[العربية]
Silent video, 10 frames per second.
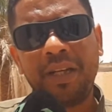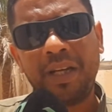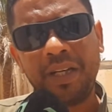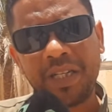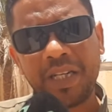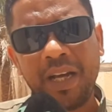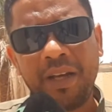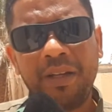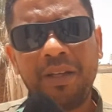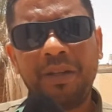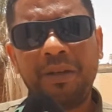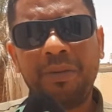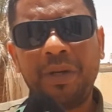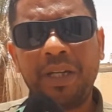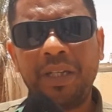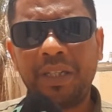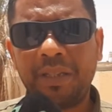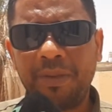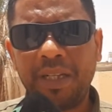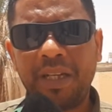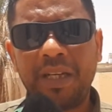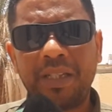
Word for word: النجاح ونتمنى